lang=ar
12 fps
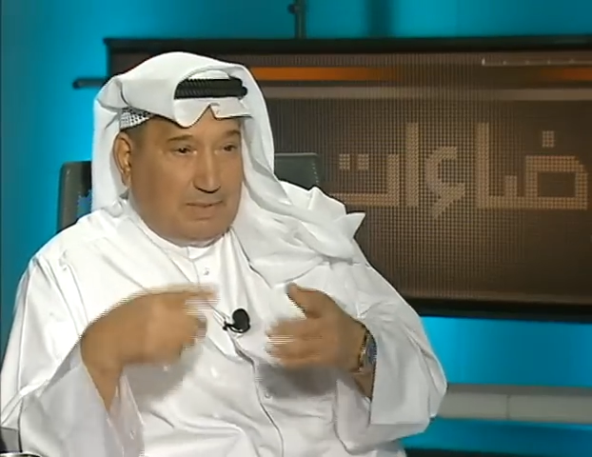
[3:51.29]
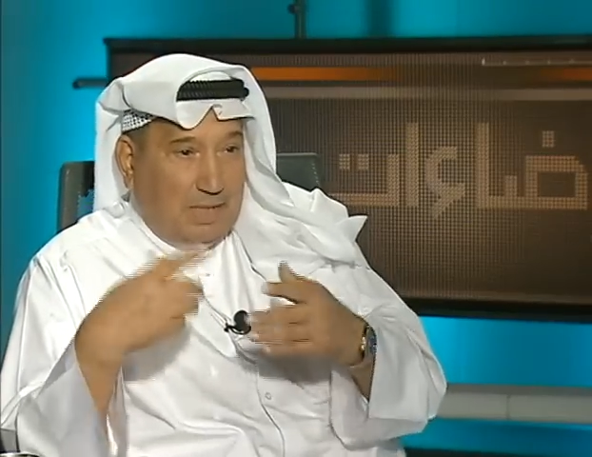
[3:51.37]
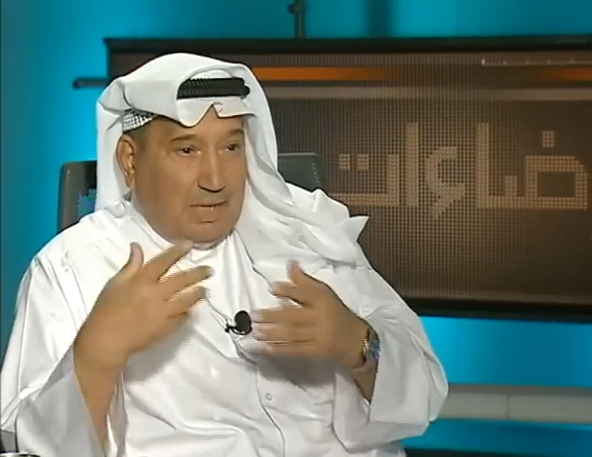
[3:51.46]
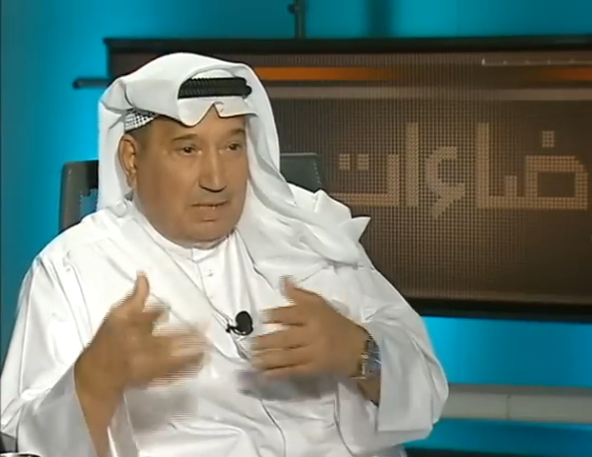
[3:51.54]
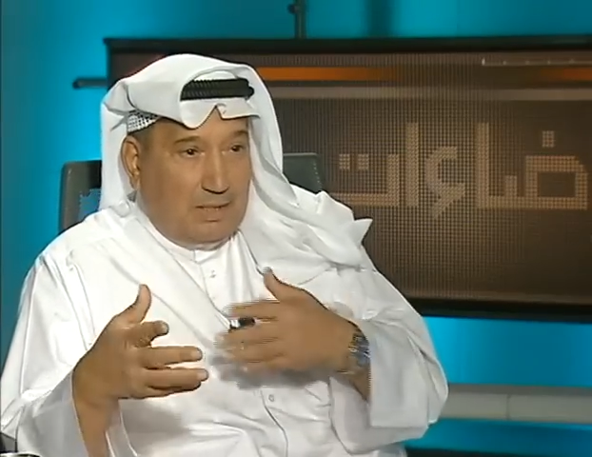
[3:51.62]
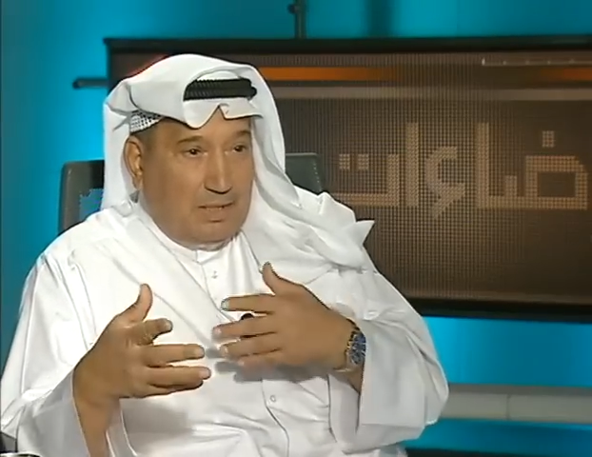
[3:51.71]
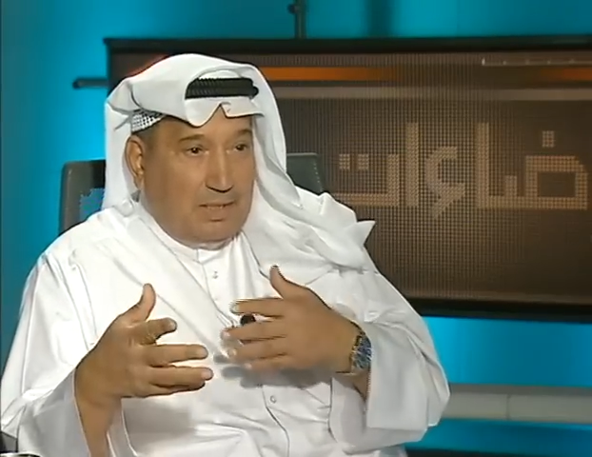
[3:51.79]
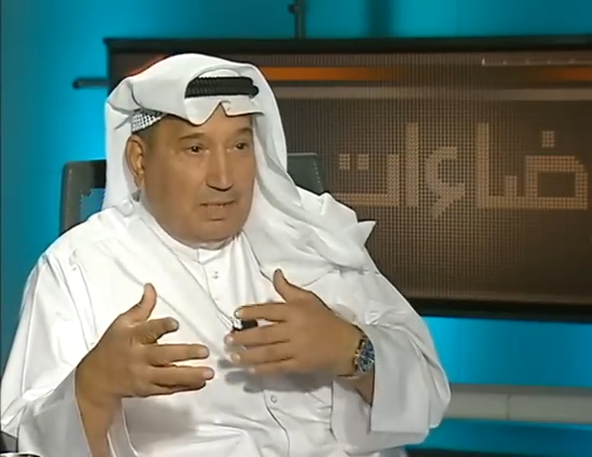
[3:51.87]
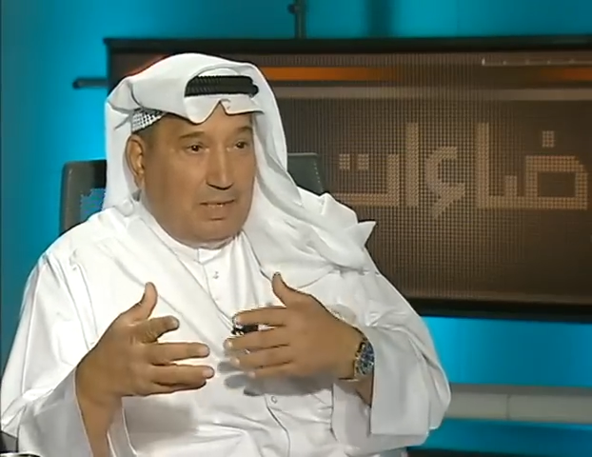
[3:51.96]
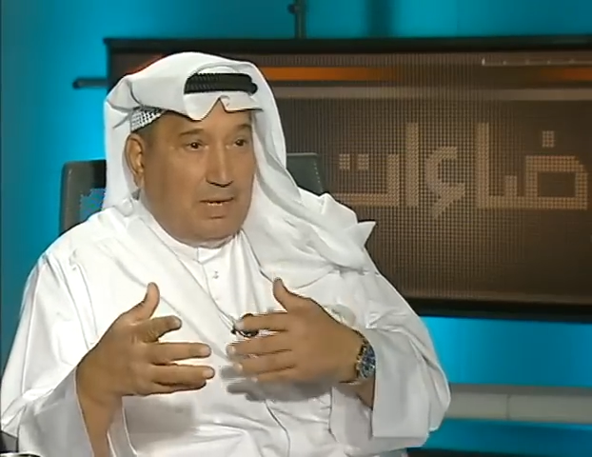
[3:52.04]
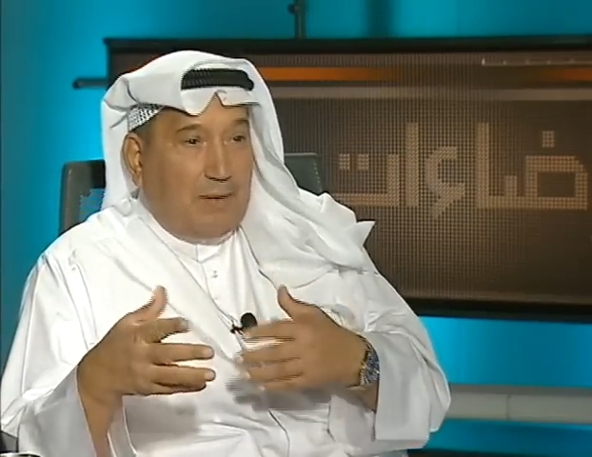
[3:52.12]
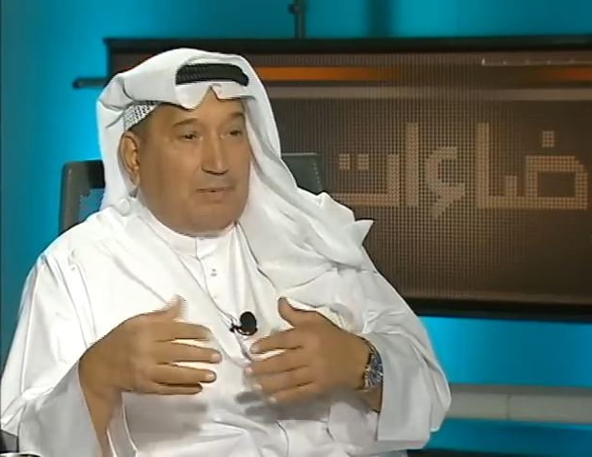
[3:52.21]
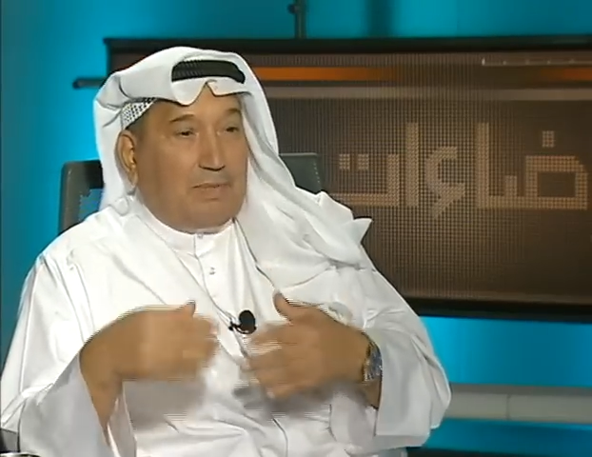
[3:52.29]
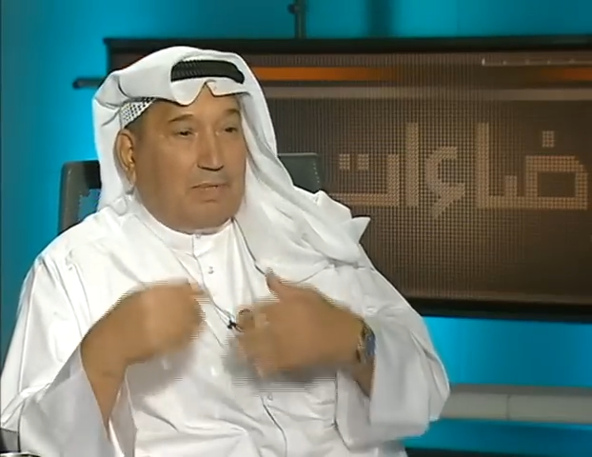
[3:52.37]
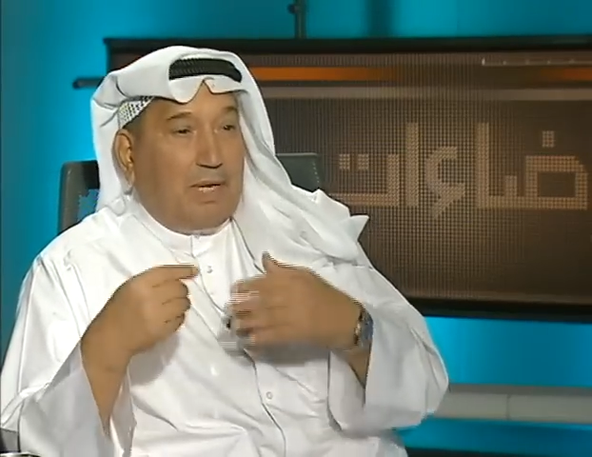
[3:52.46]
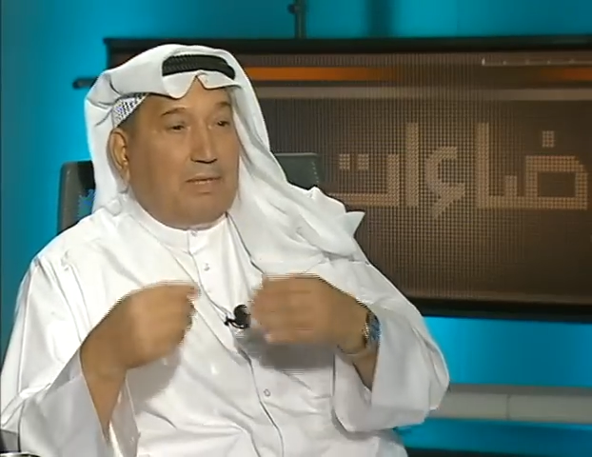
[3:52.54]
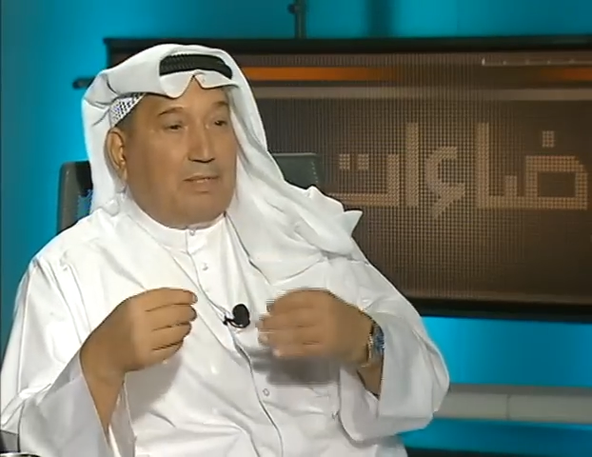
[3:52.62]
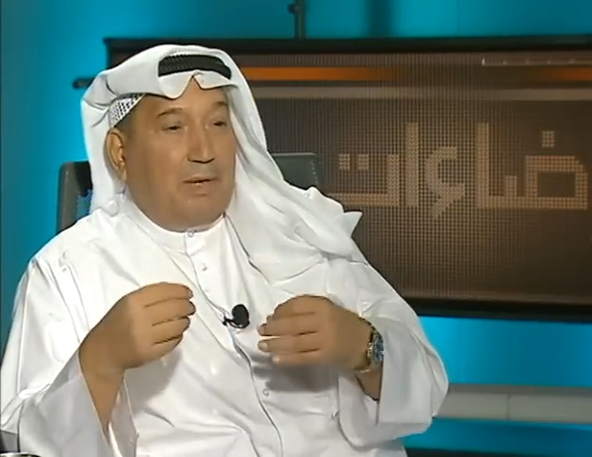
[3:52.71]
صار قضيه الارهاب
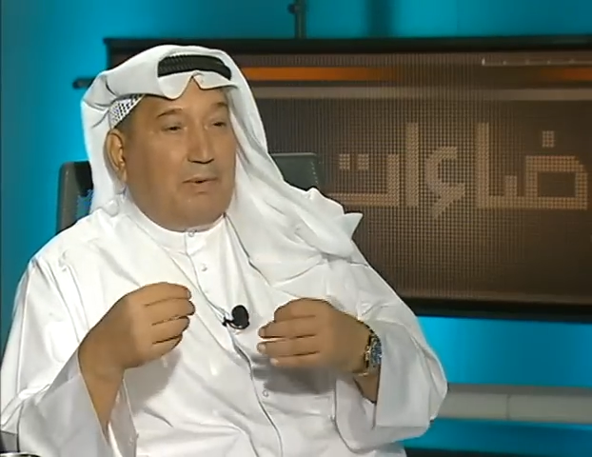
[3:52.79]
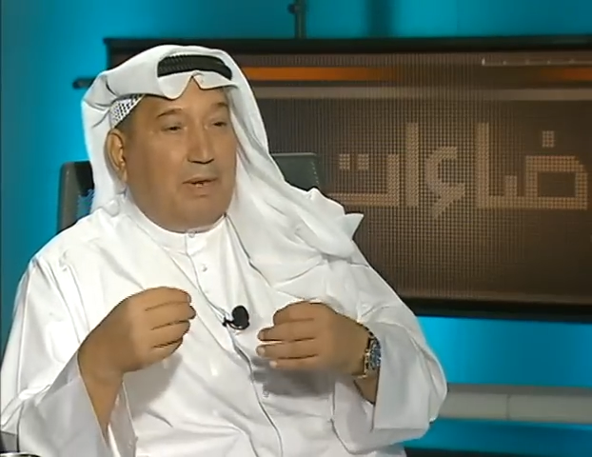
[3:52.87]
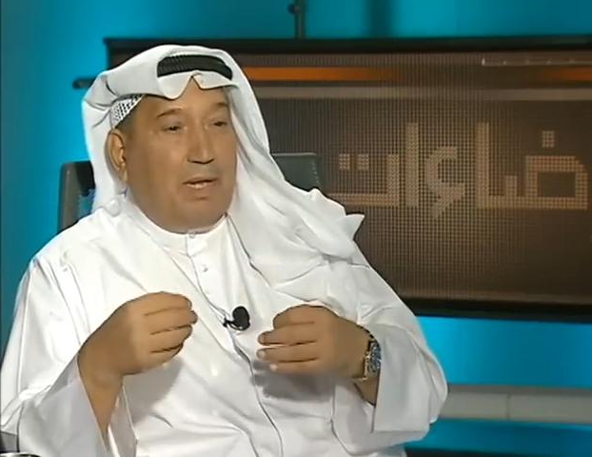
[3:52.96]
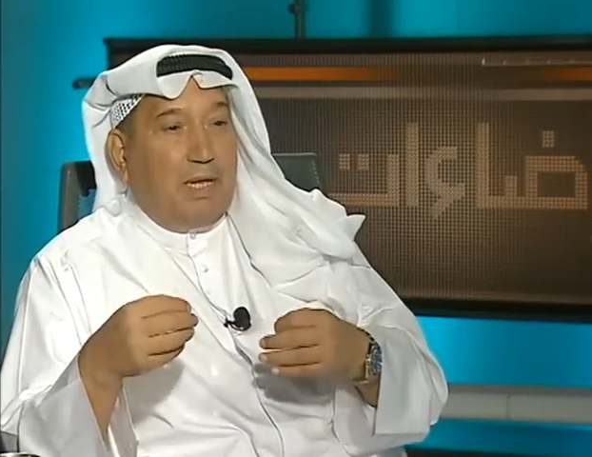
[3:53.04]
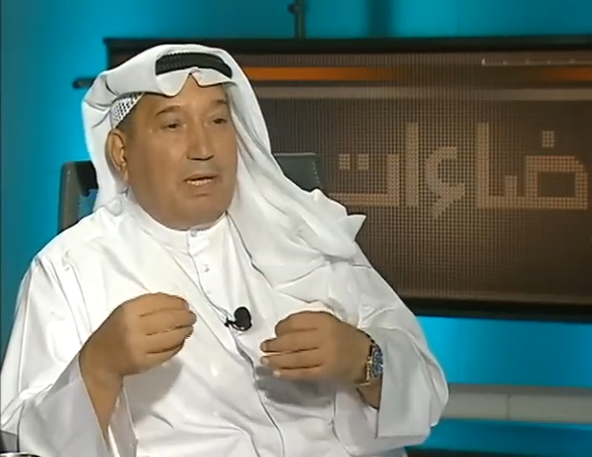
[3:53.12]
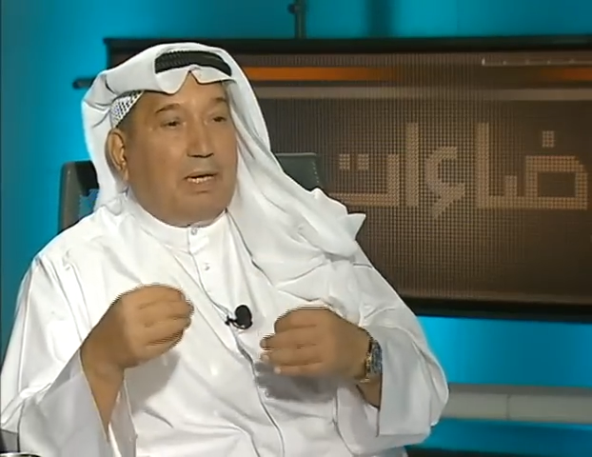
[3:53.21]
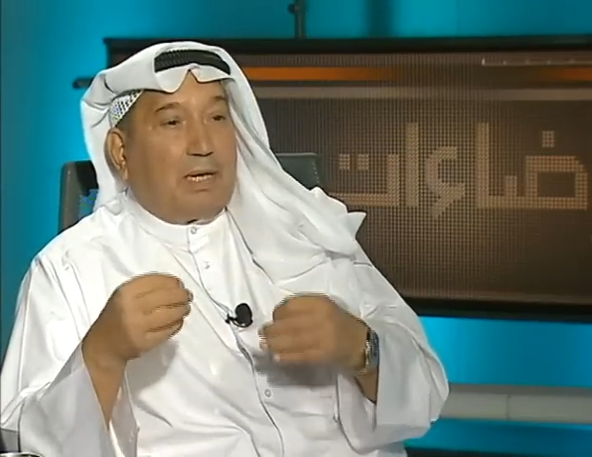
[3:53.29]
وزاره الدوله